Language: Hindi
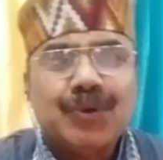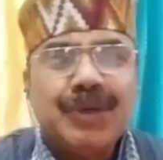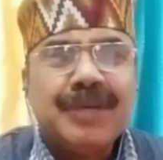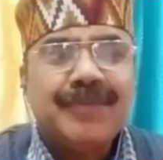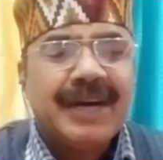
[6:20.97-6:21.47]

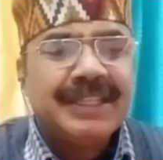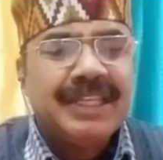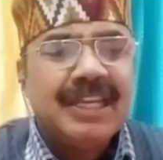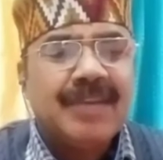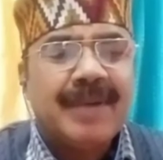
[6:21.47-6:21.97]
वादों
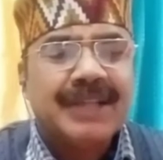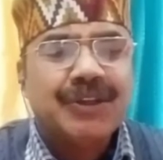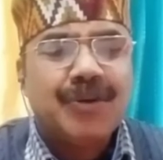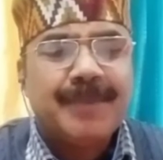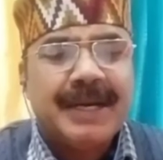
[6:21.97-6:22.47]
और
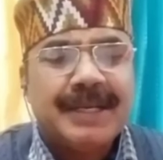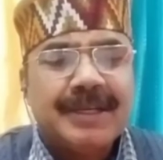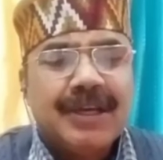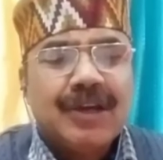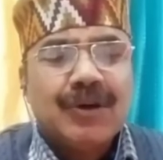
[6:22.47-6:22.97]
विवादों पर
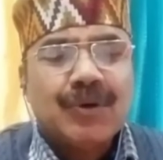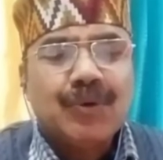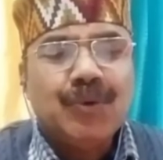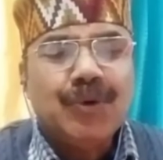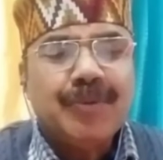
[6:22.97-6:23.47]

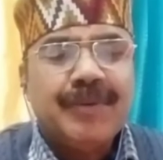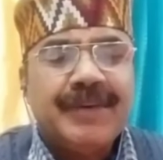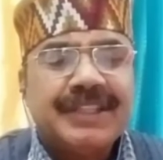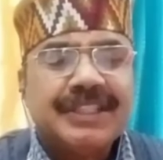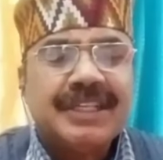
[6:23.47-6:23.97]

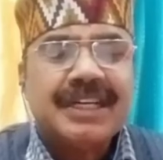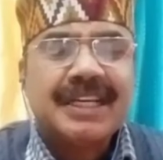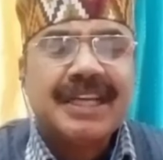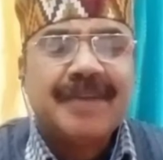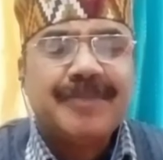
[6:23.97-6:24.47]
रूढ़ीवादी
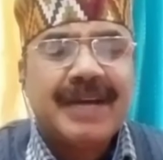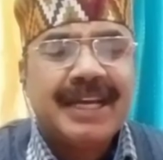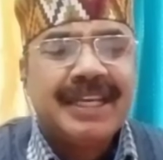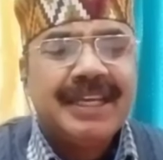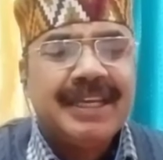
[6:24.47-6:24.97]
लवादों
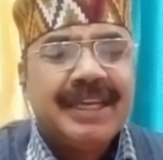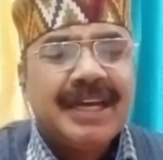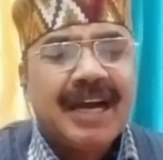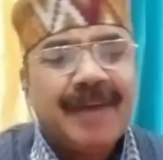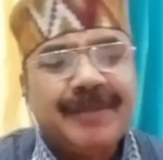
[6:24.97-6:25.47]
पर
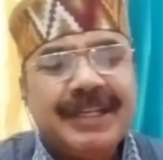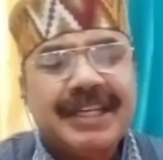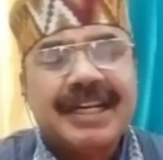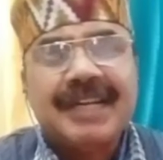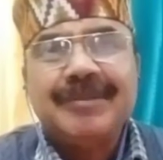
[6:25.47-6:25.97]
गूढ़
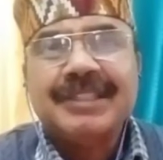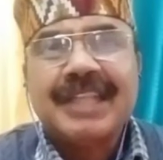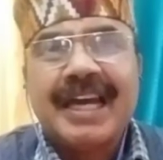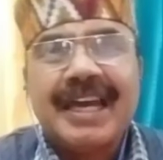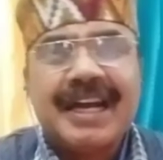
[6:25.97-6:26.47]
विवेचन
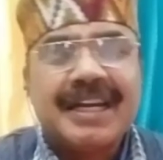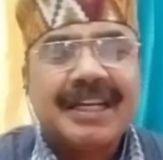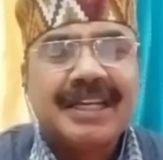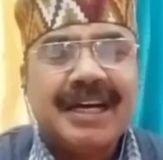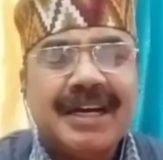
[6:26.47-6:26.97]
करना
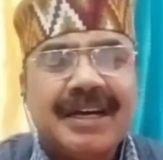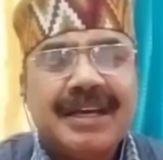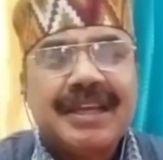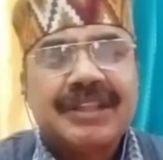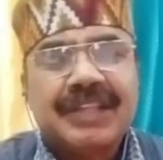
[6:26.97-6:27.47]
प्यारे
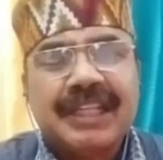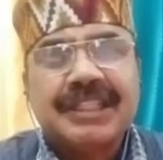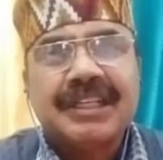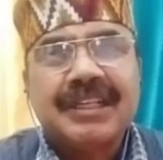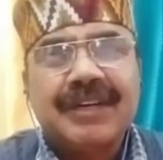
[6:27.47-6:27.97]

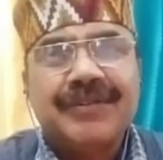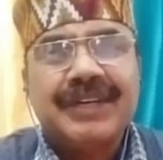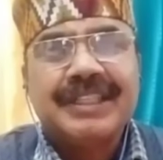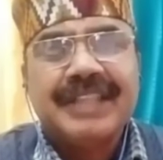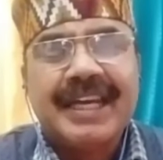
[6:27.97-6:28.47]
अपनी
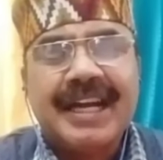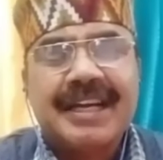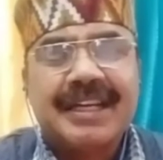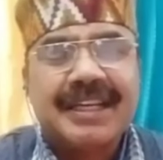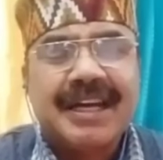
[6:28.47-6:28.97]
कलम चलाया
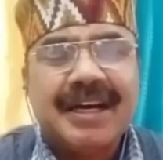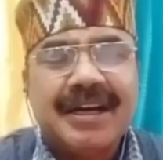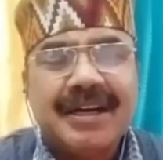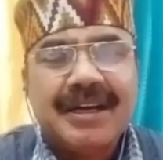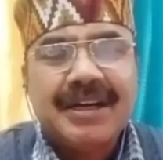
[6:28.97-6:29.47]
करना
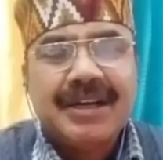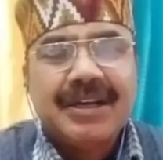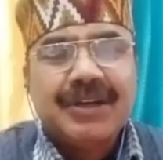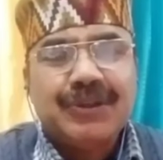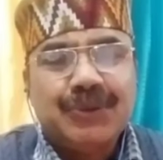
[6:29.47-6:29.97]

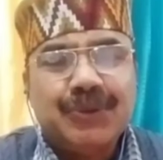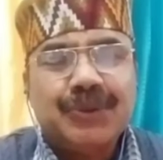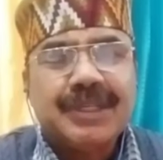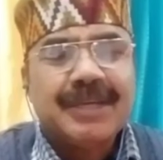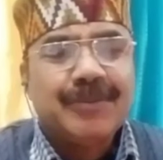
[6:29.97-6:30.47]
तल तक
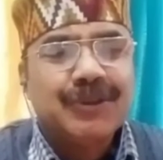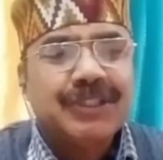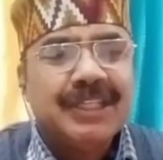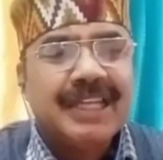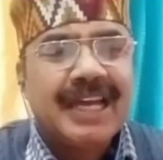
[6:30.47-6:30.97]
कवर
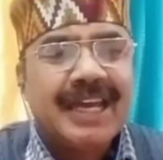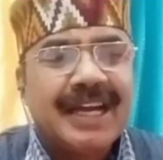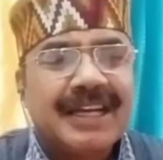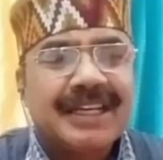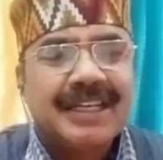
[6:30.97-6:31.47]
जाया करना